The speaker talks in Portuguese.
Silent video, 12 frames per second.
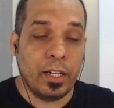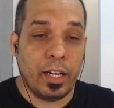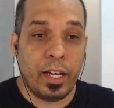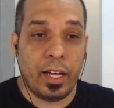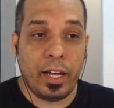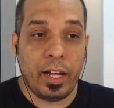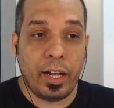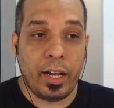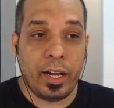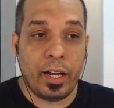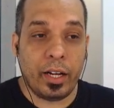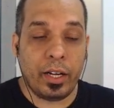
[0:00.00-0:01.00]

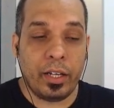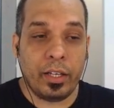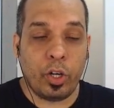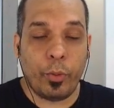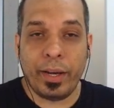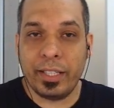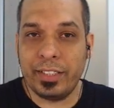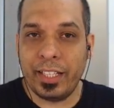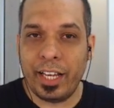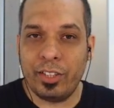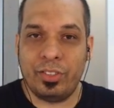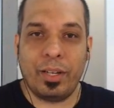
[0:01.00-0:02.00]
É, e como é que
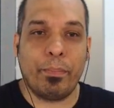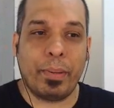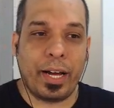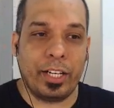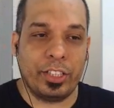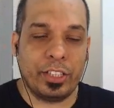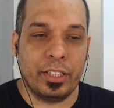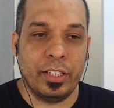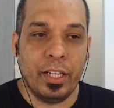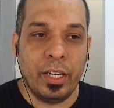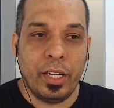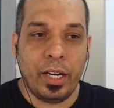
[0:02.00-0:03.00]
seria isso na prática?
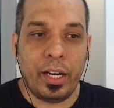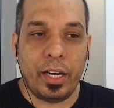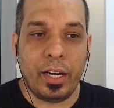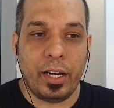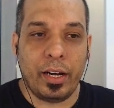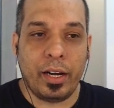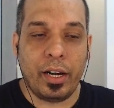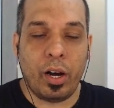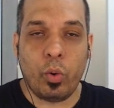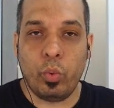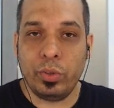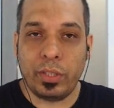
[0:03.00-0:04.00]
Ah,
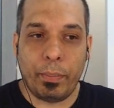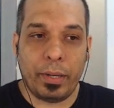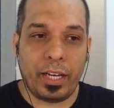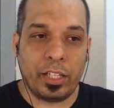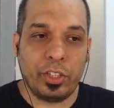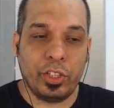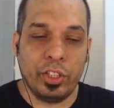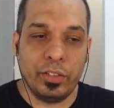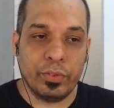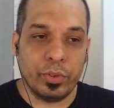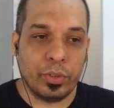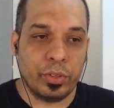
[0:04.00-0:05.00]
alguns
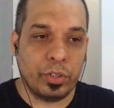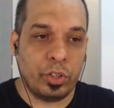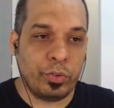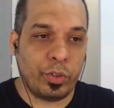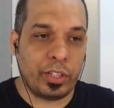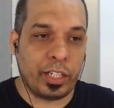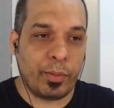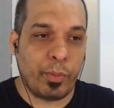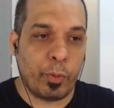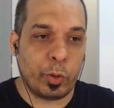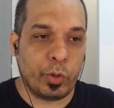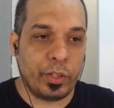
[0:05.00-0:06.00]
aplicativos, deixa eu voltar aqui para o
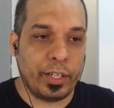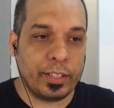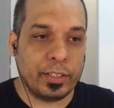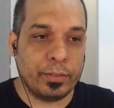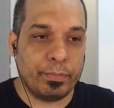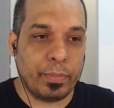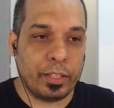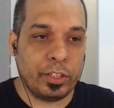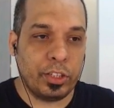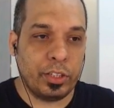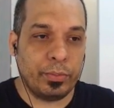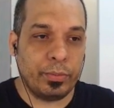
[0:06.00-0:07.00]
português para a
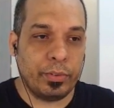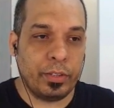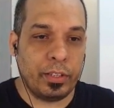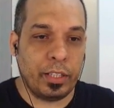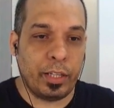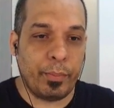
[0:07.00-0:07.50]
gente entender